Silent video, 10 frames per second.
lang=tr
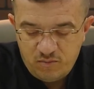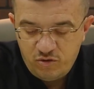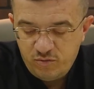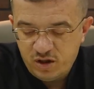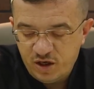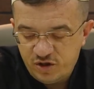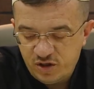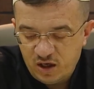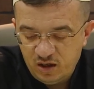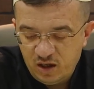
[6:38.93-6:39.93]
Müminler
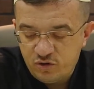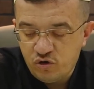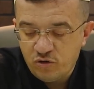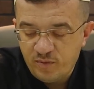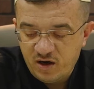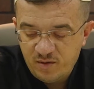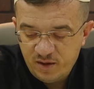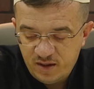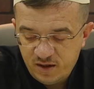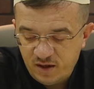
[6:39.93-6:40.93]
için Allah çok
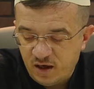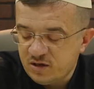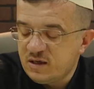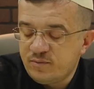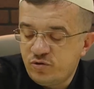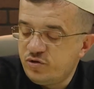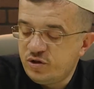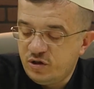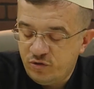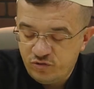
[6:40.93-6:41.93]
merhametlidir. Ahzab
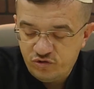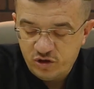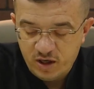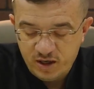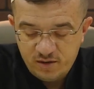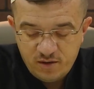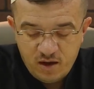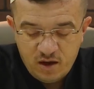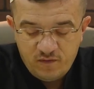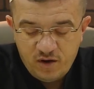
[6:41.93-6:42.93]
suresi 43. ayet.
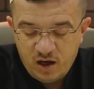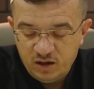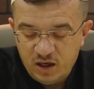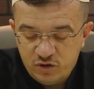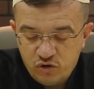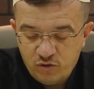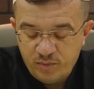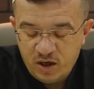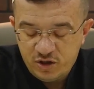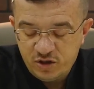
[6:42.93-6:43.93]
Ve Allah çok
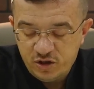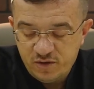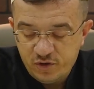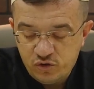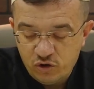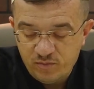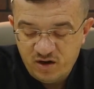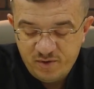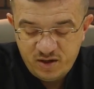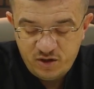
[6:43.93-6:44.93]
bağışlayıcı ve çok
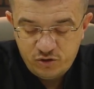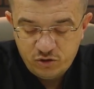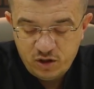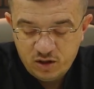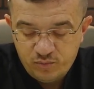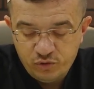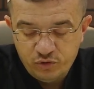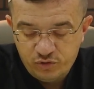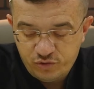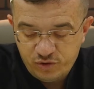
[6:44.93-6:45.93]
merhamet edici olarak
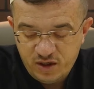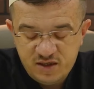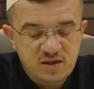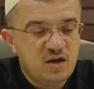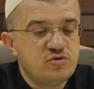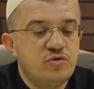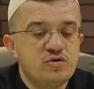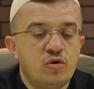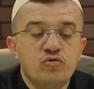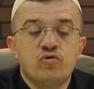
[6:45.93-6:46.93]
bulur. Nisa
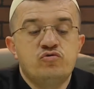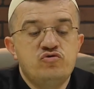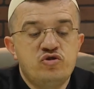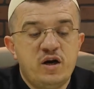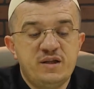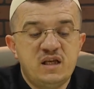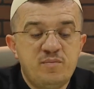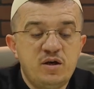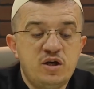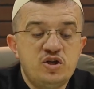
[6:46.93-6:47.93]
suresi 19. ayet
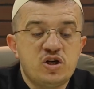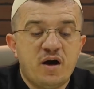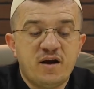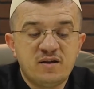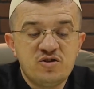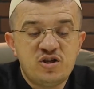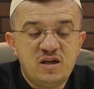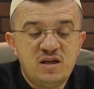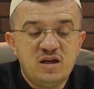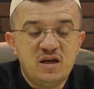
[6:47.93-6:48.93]
gibi işaret-ı
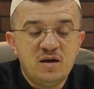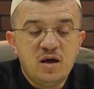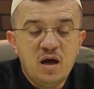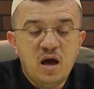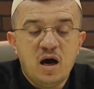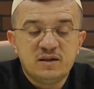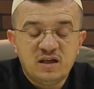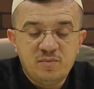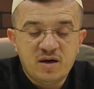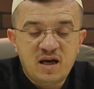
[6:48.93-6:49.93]
celili
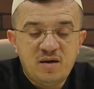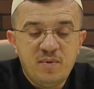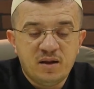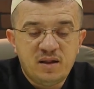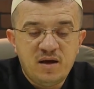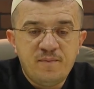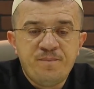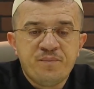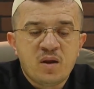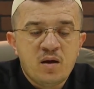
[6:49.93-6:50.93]
hatırıma gelmekle
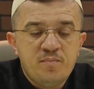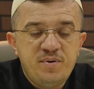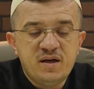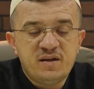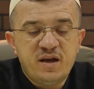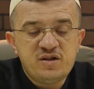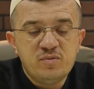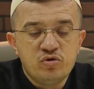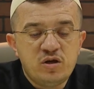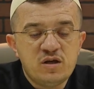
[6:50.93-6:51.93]
bir derece
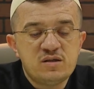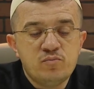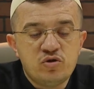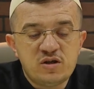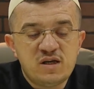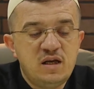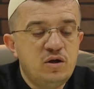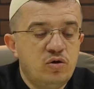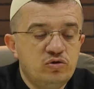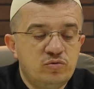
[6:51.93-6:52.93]
mütes
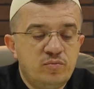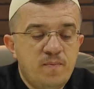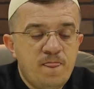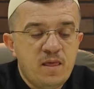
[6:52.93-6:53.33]
müteselli oldum.